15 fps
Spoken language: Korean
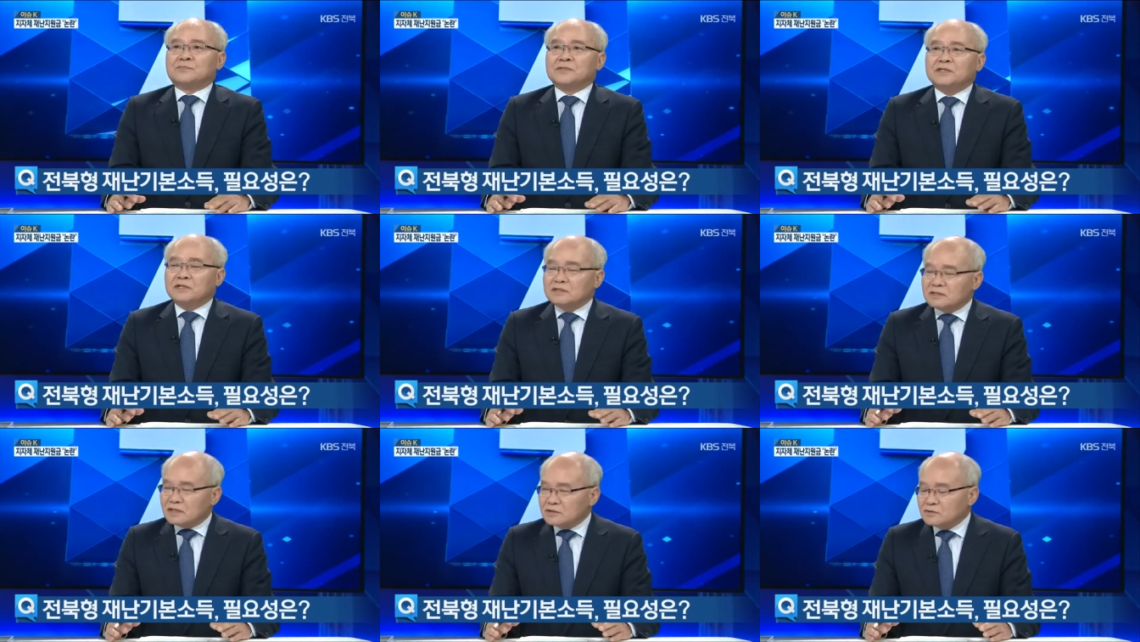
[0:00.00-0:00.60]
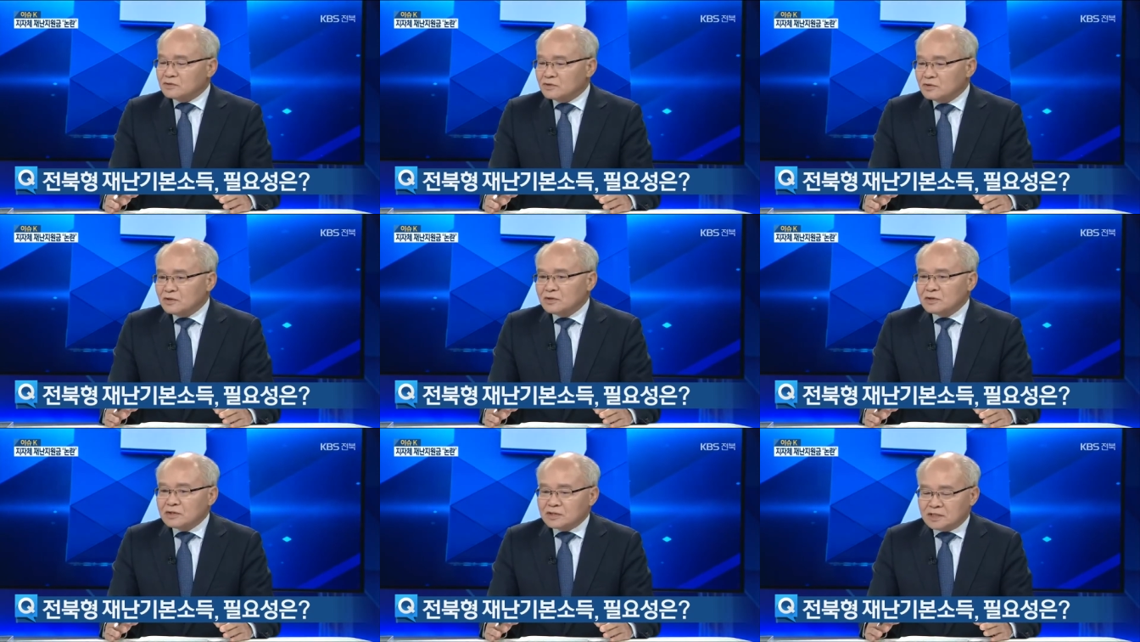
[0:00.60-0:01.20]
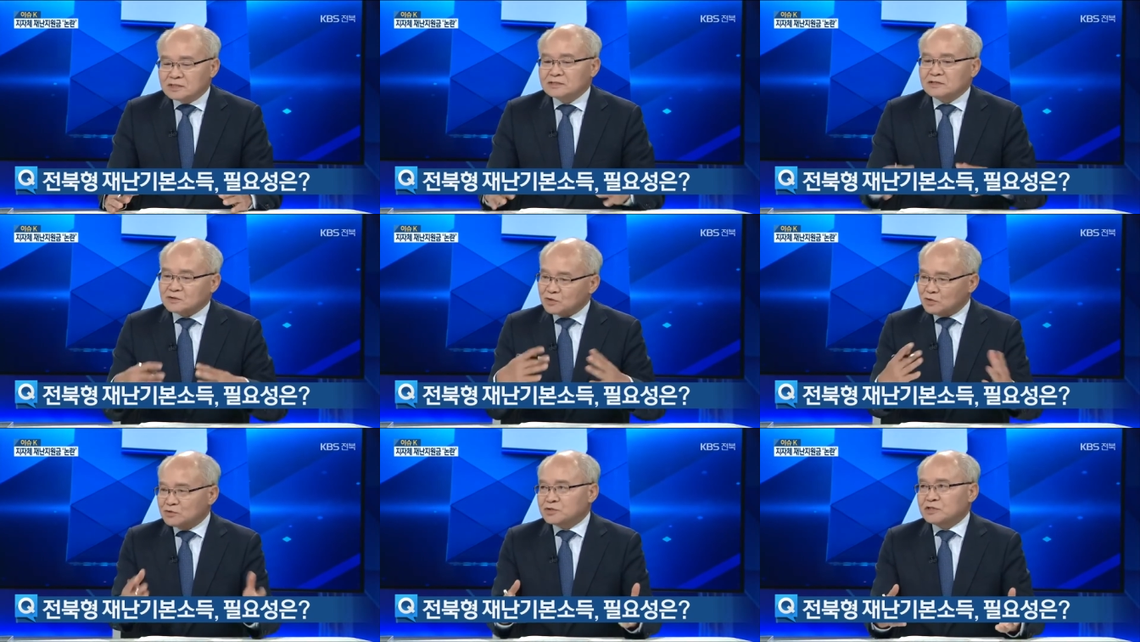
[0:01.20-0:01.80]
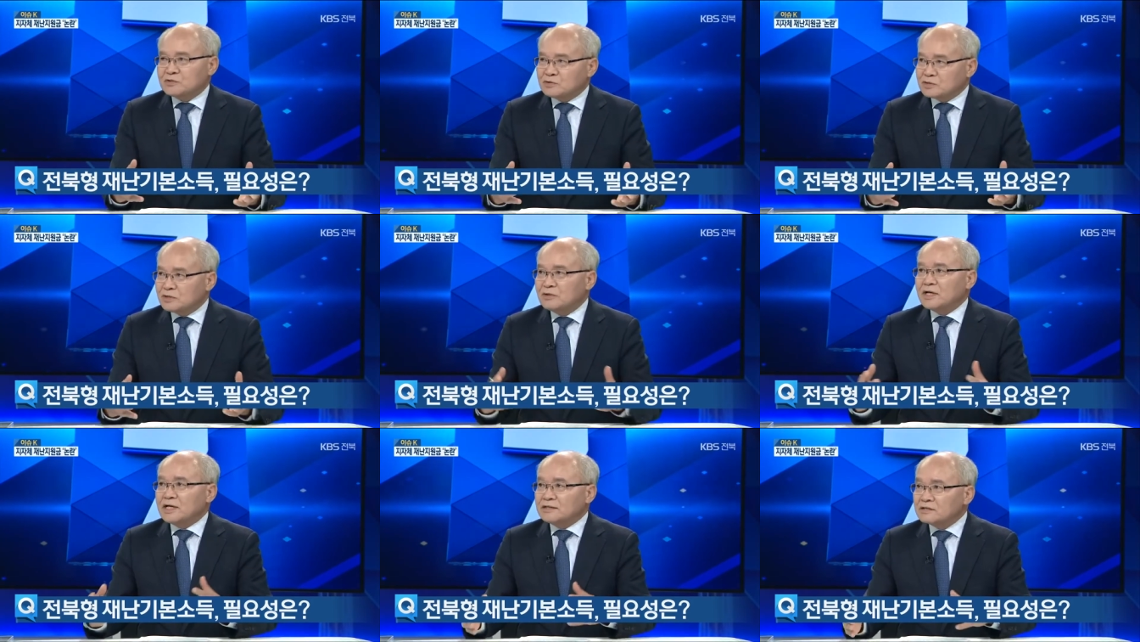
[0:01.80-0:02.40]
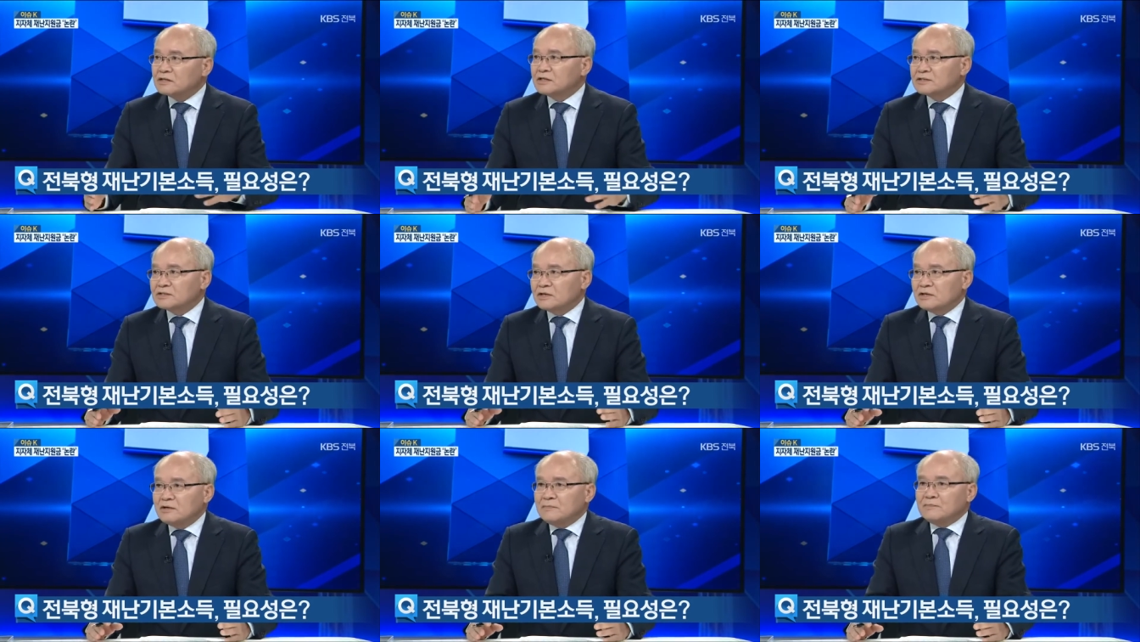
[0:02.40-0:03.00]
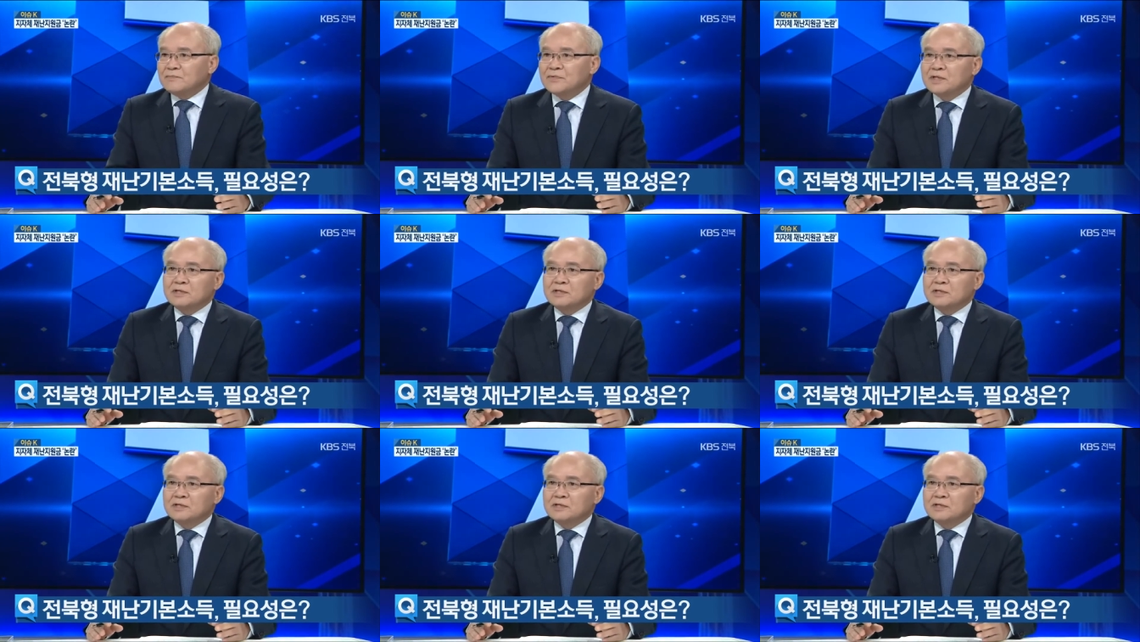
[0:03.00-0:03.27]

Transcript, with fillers: 빚내서라도 애시들 교육시키고 생활을 했던 것처럼 음.